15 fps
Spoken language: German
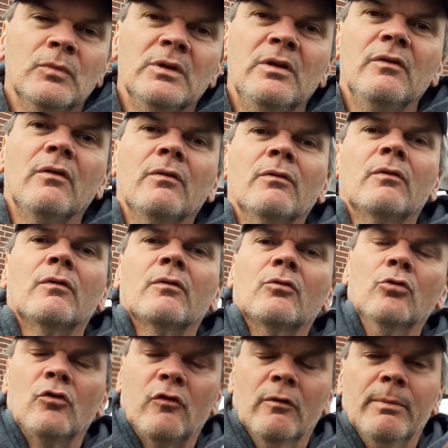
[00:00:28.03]
Dieses
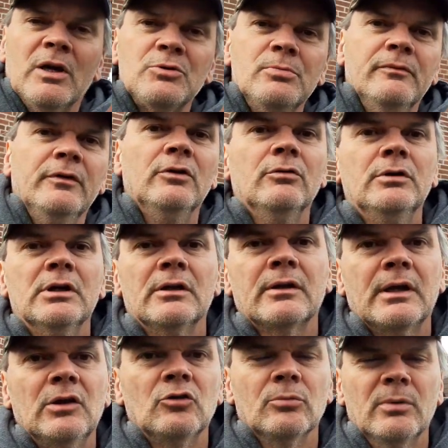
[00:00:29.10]
kurze Beispielvideo hier
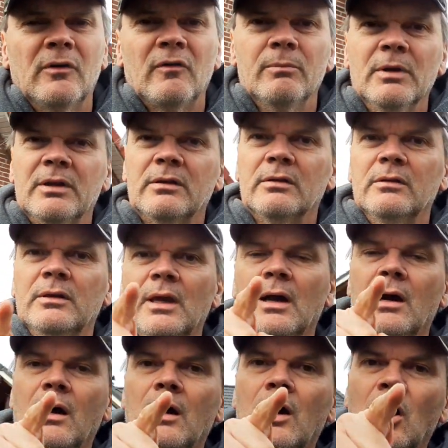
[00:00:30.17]
drehe ich übrigens mit der
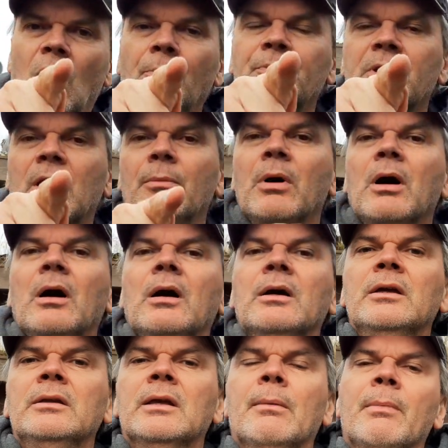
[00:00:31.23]
Hauptkamera
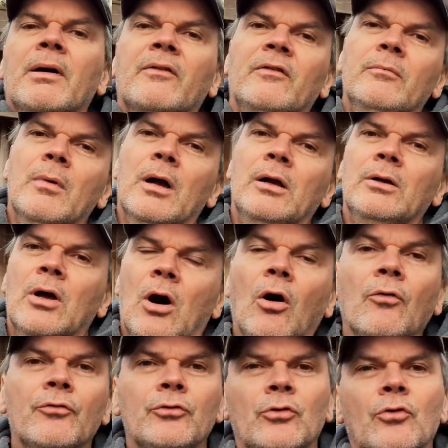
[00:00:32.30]
in der maximalen
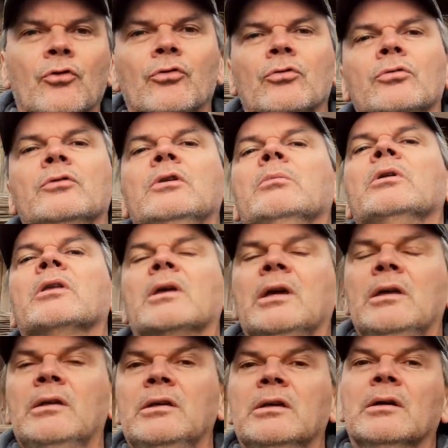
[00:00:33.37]
Auflösung. Die
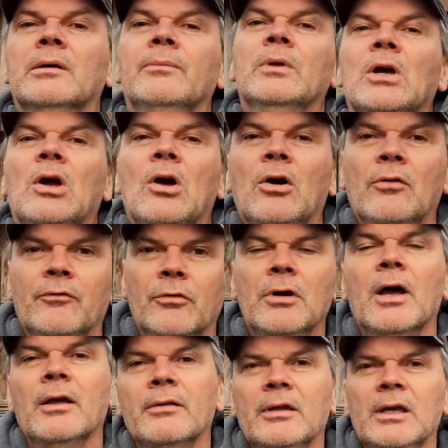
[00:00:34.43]
beträgt hier Full
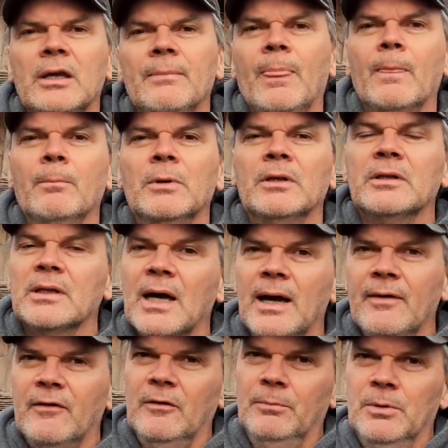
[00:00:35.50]
HD mit
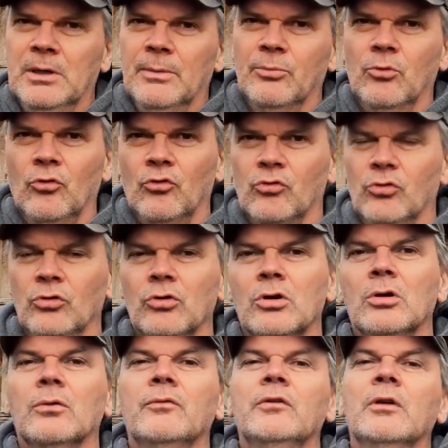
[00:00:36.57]
30 Bildern pro
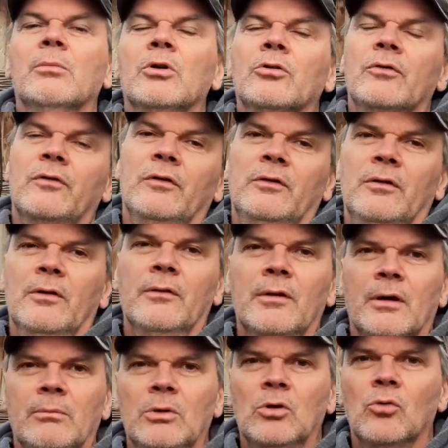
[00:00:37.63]
Sekunde. Wie immer nutze ich die
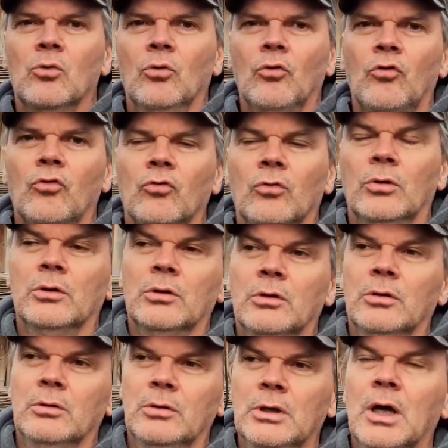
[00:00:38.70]
internen Mikros. Und
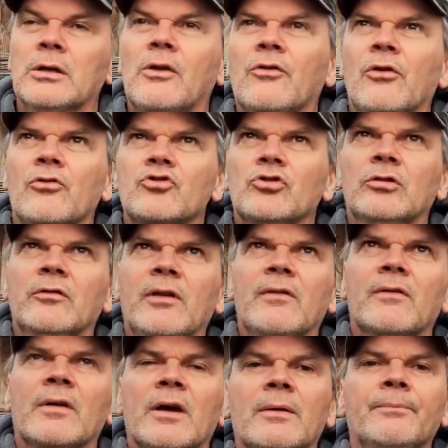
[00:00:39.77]
ja, das soll es schon
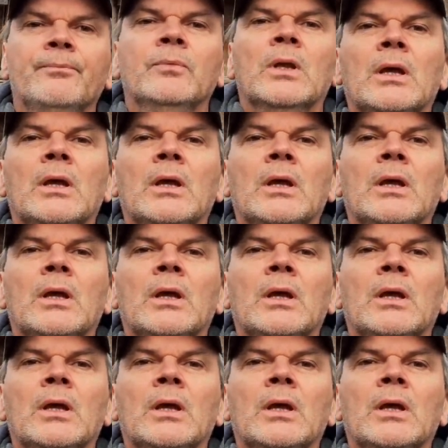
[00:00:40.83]
gewesen sein.